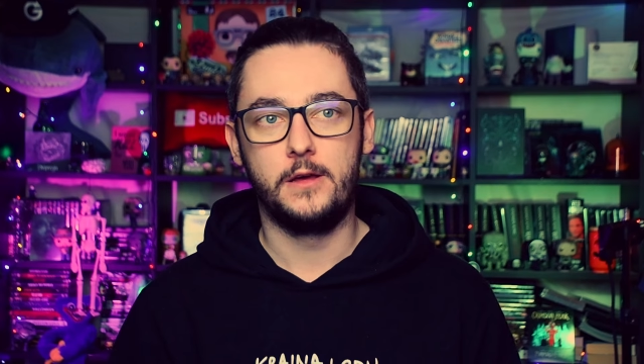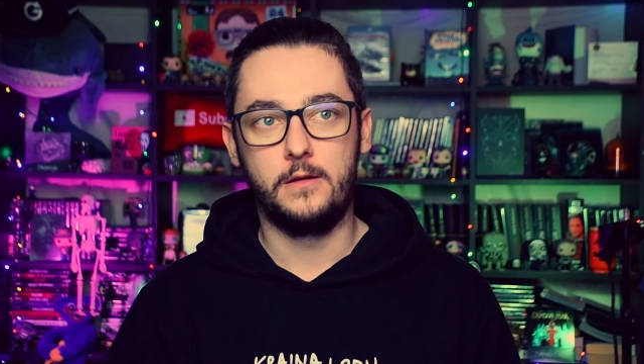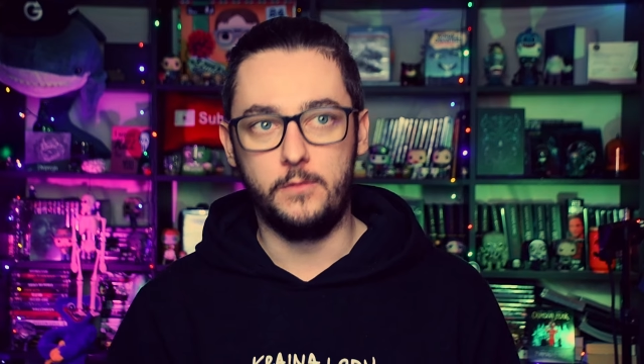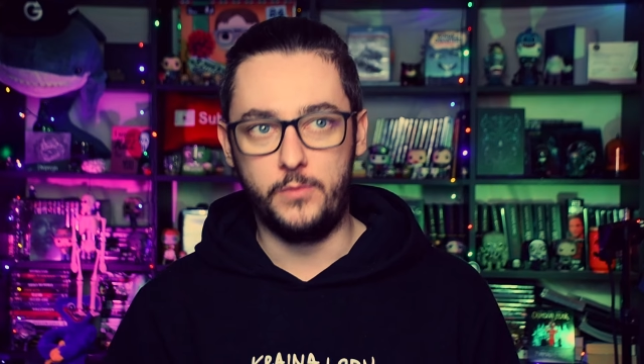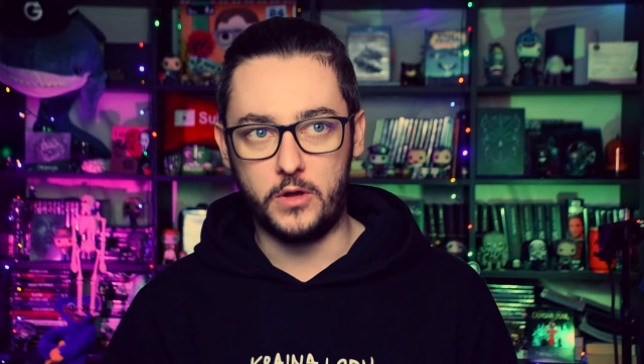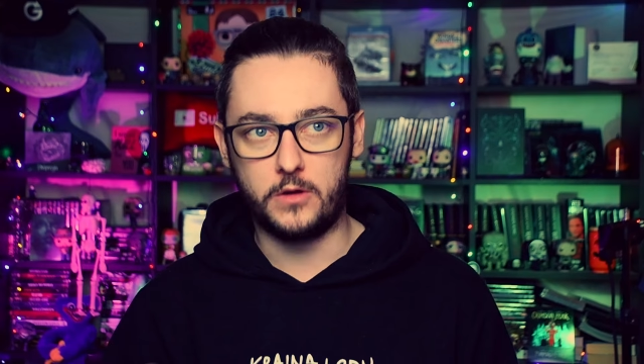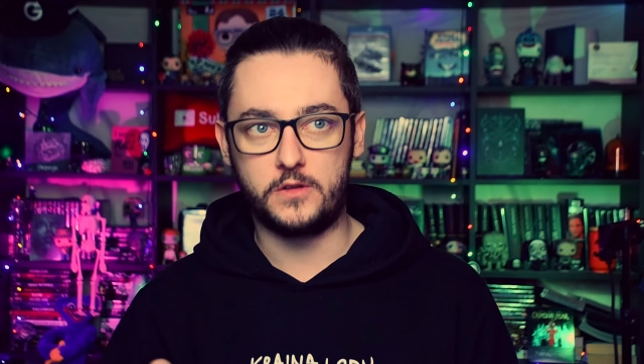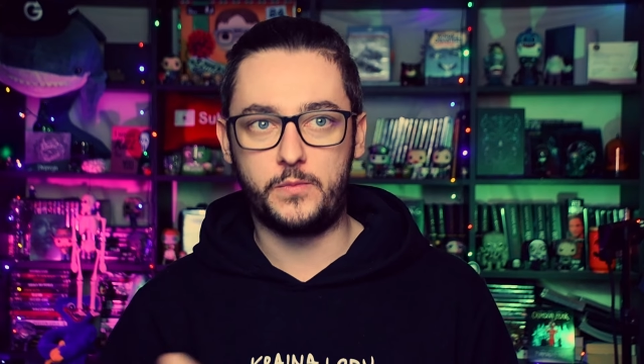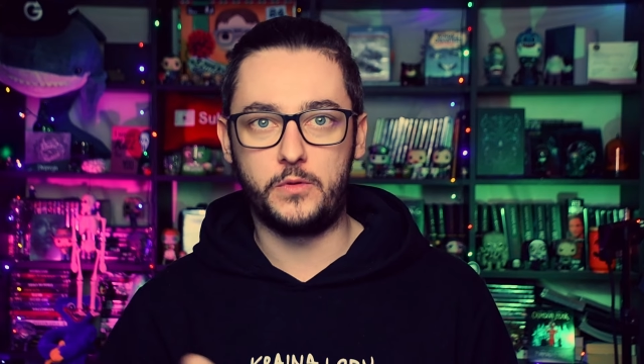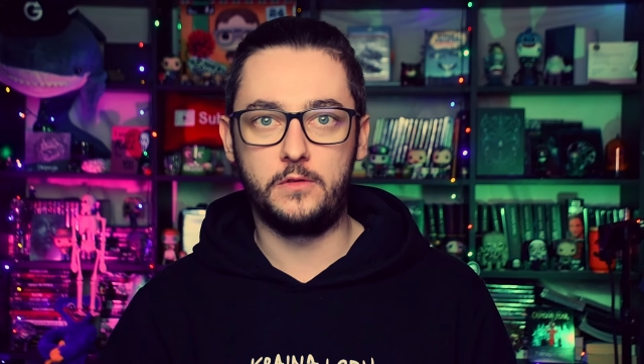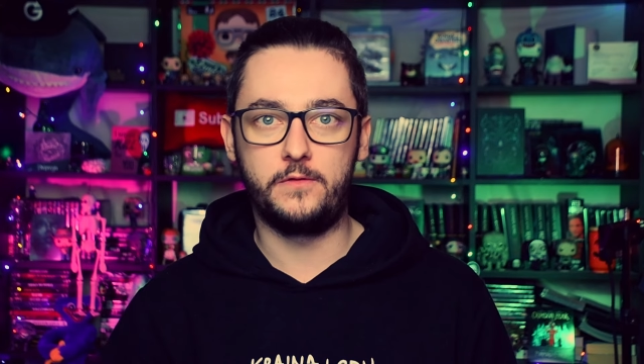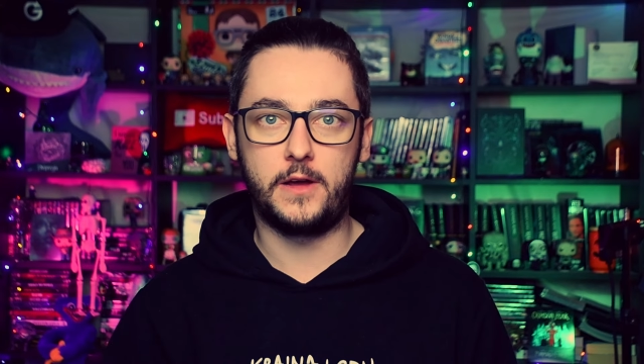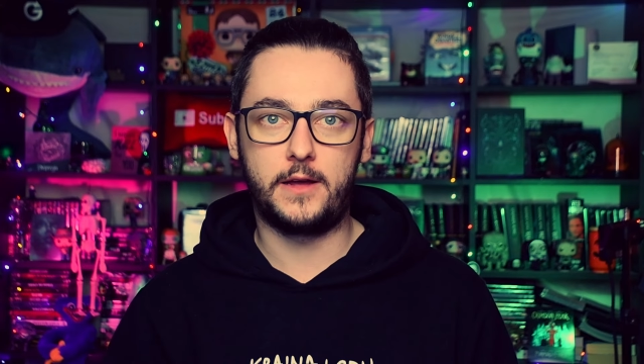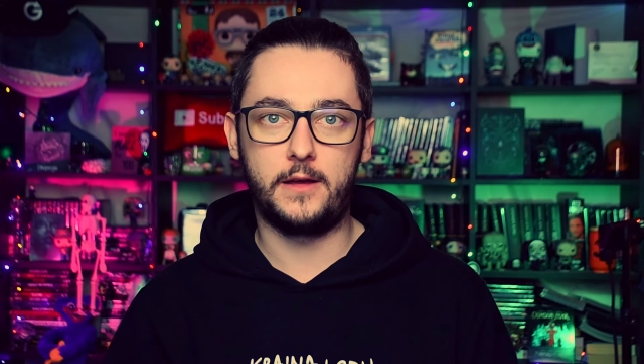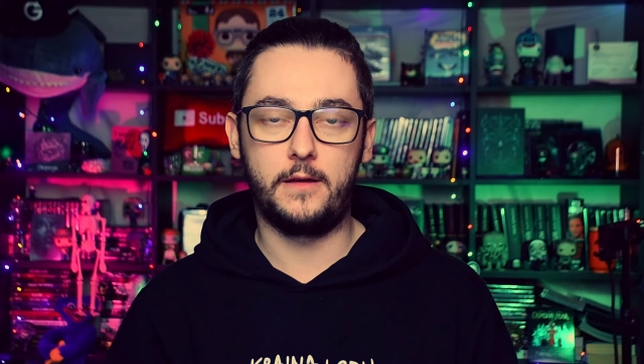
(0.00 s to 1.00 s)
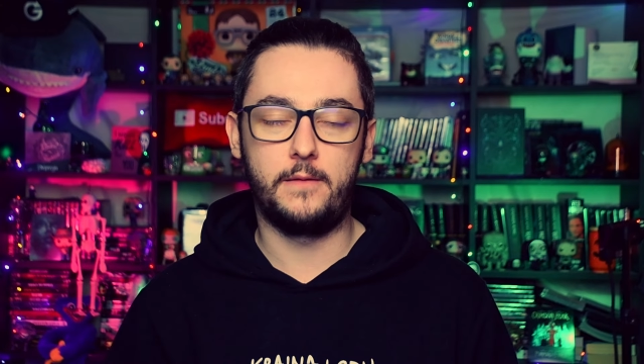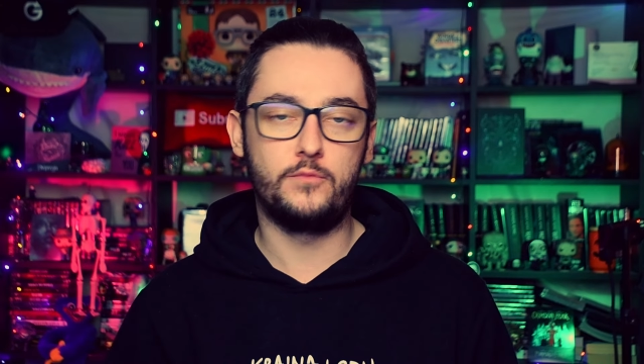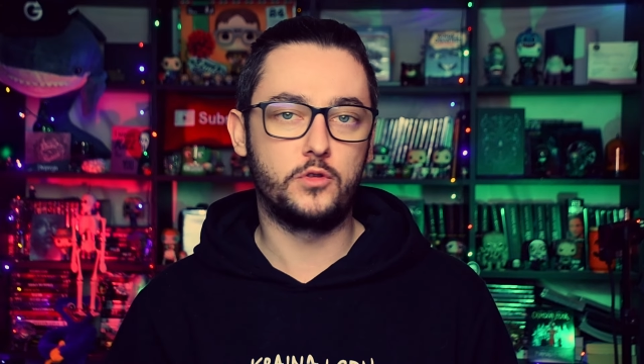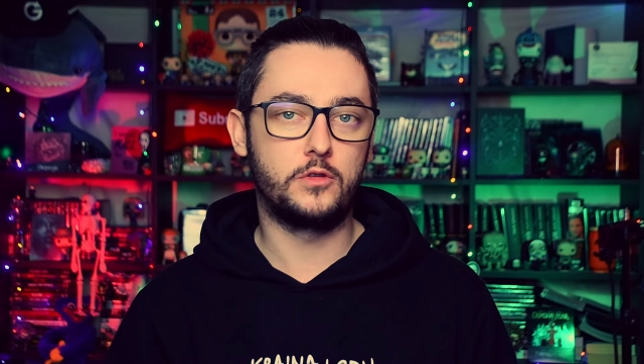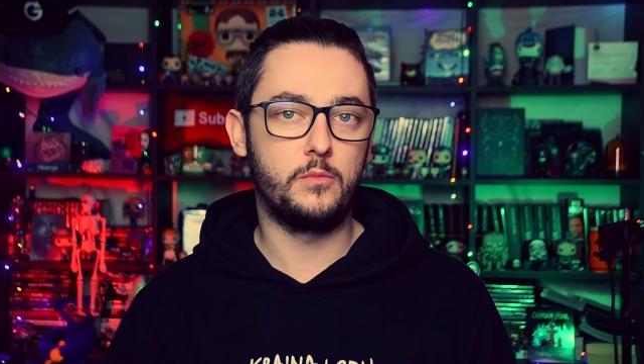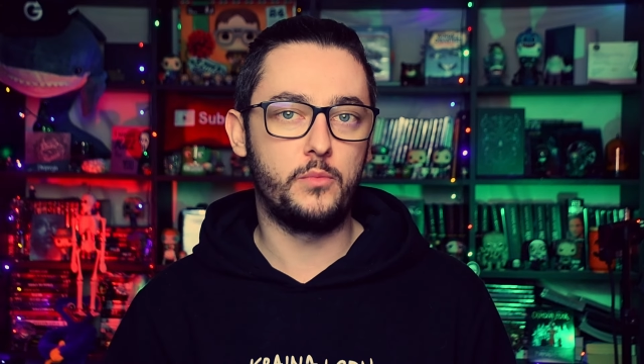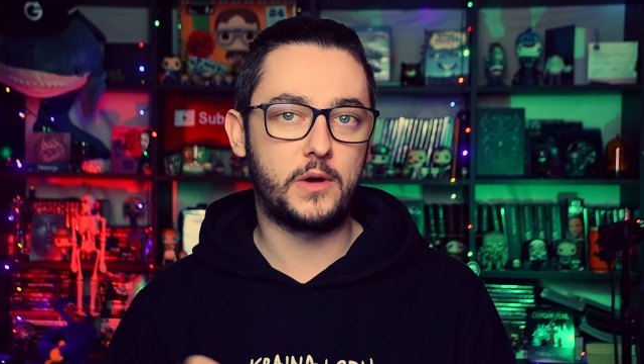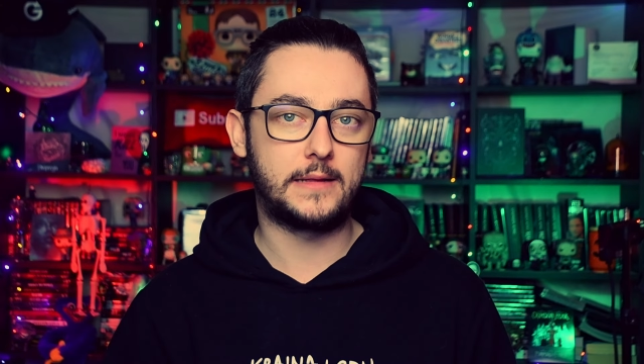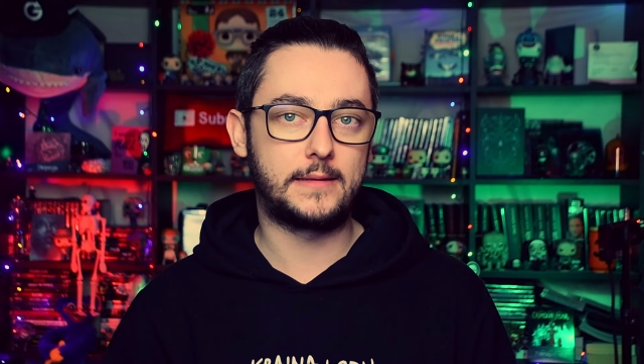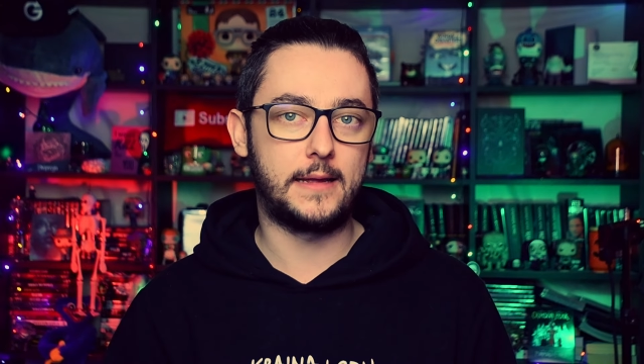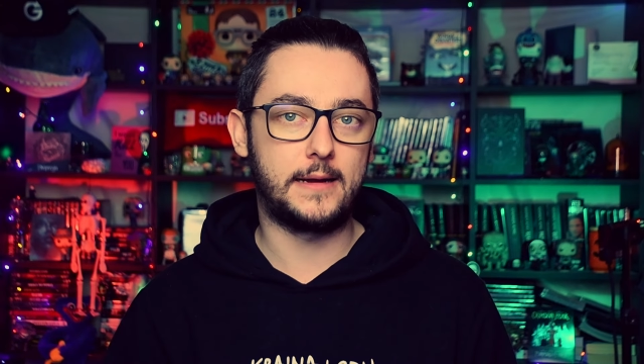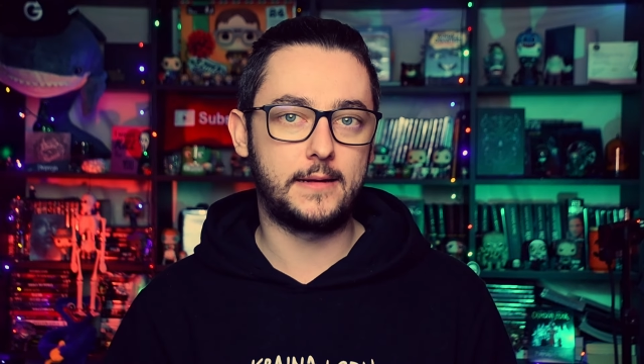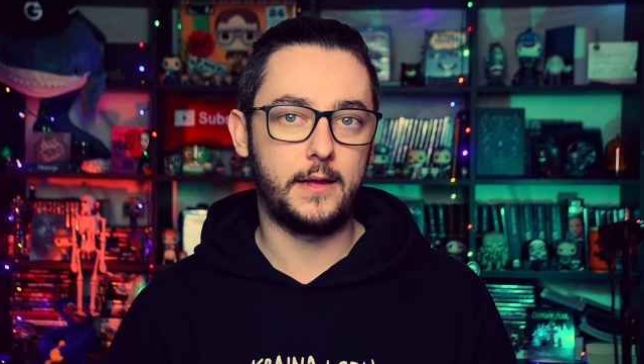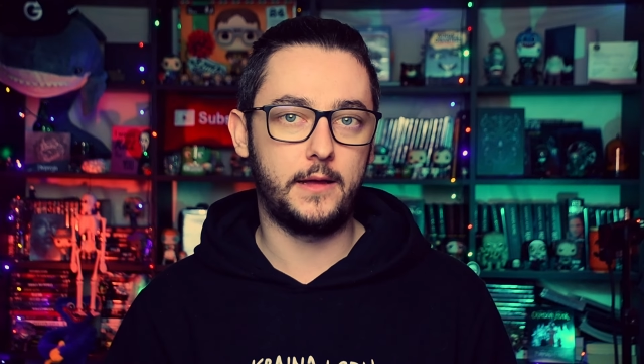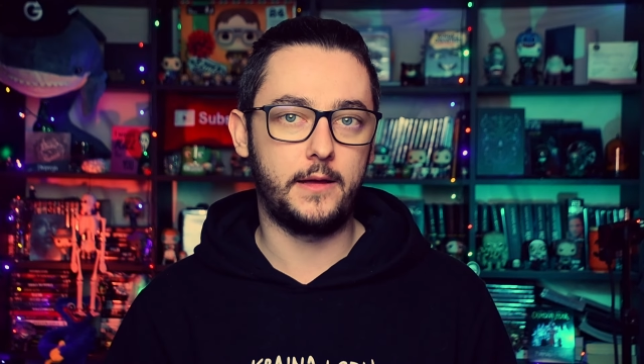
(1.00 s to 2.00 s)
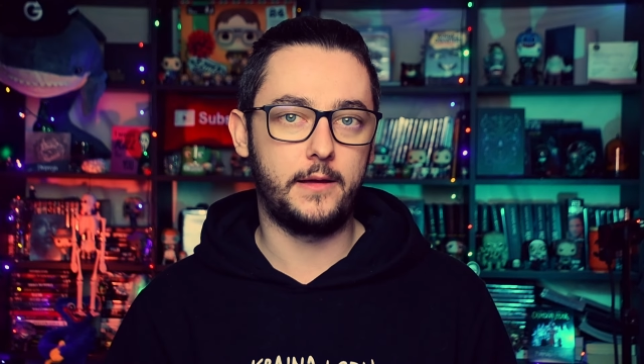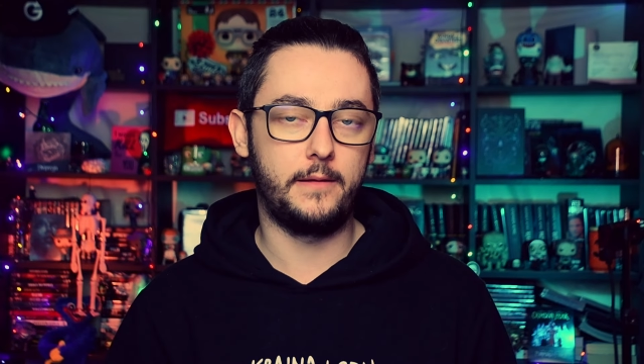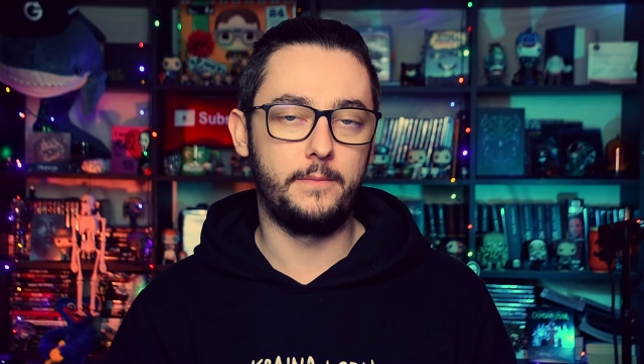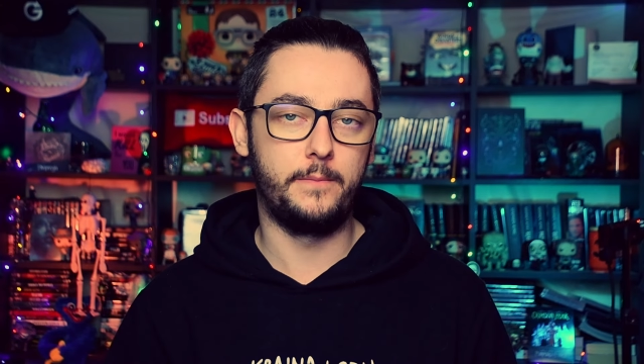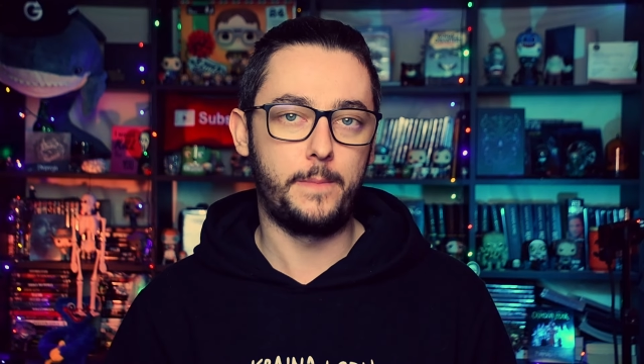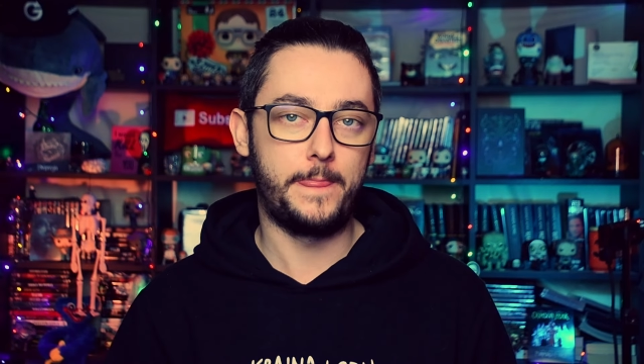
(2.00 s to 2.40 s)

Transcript: biorąc pod uwagę młodą bohaterkę,